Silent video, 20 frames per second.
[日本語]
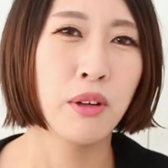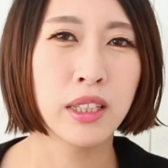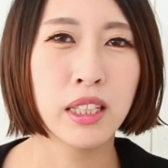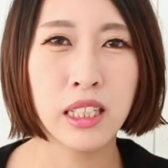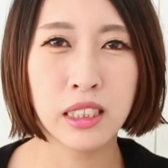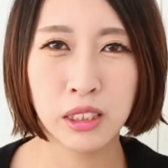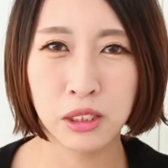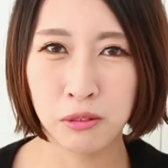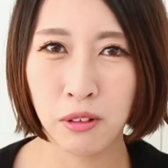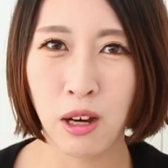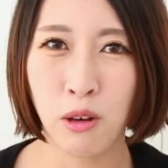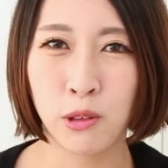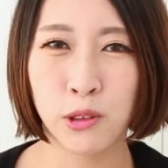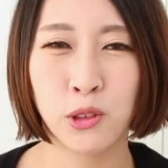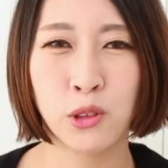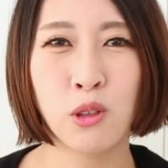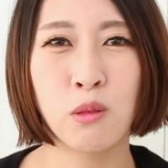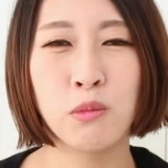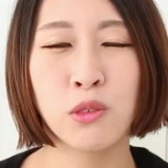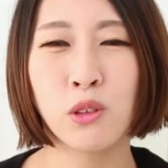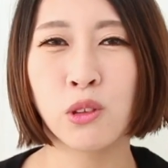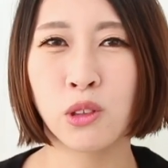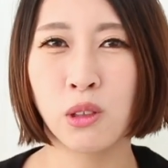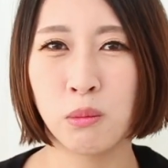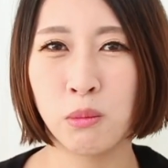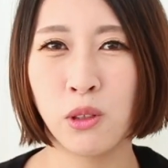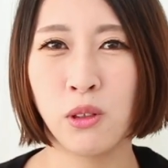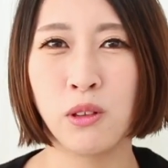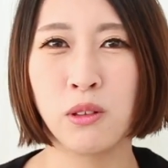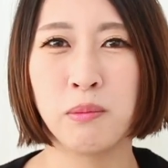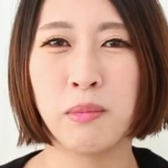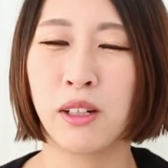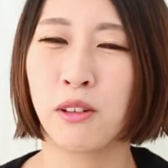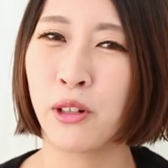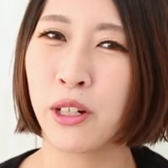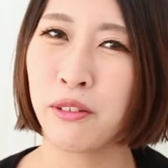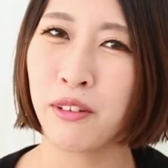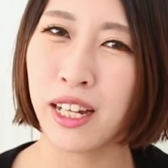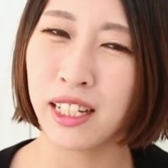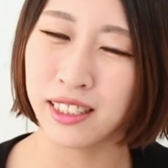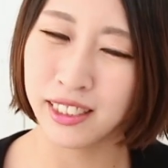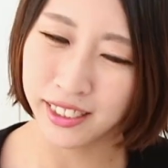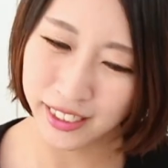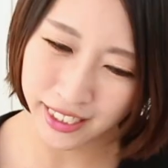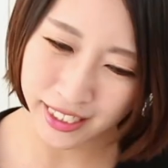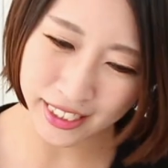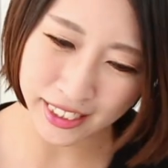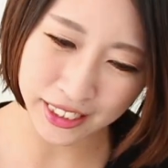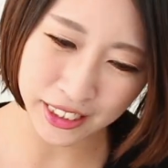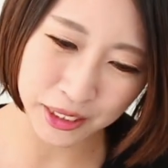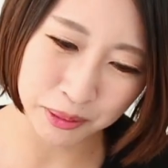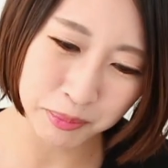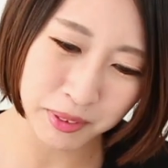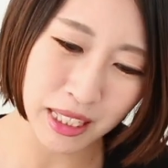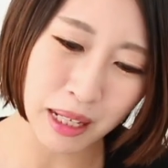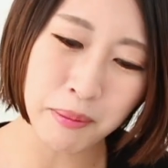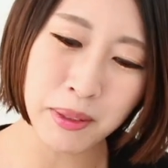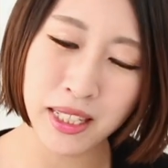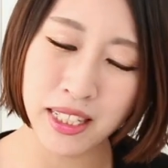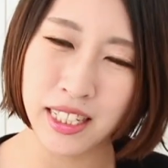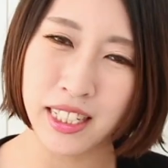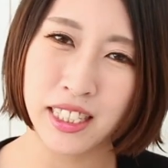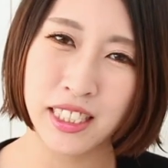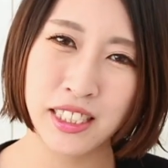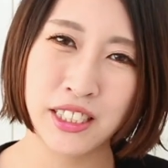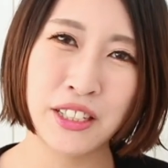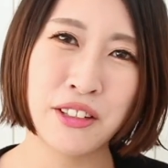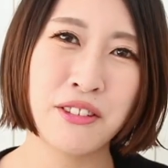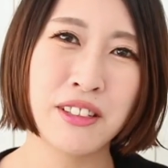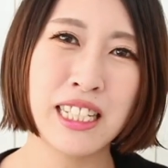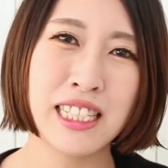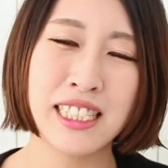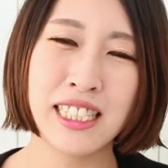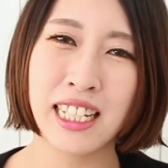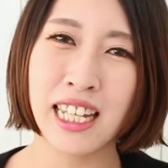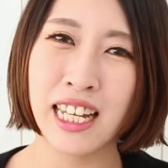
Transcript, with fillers: 私は落ち込むこともこれは次次に進むために必要な時